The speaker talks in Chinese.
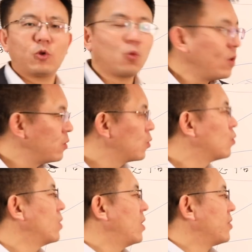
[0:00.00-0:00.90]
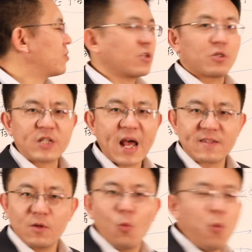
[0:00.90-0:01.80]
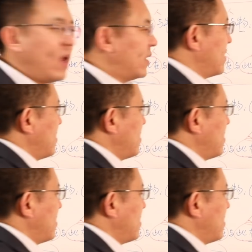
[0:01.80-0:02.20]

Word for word: 顿悟就是你产生畏的